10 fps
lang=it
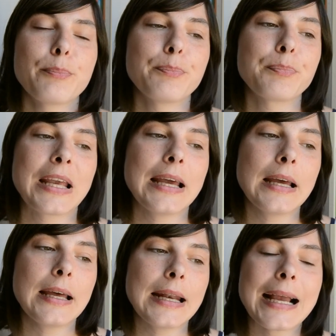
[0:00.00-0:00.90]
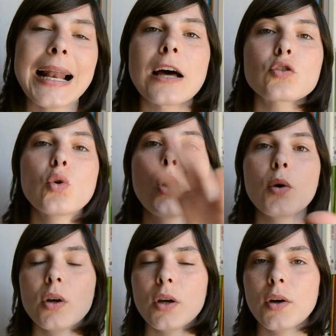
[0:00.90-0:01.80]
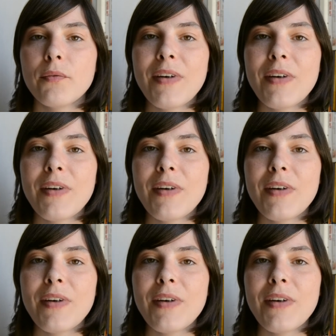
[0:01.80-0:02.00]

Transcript: Mh, mm, eh, regalato eh,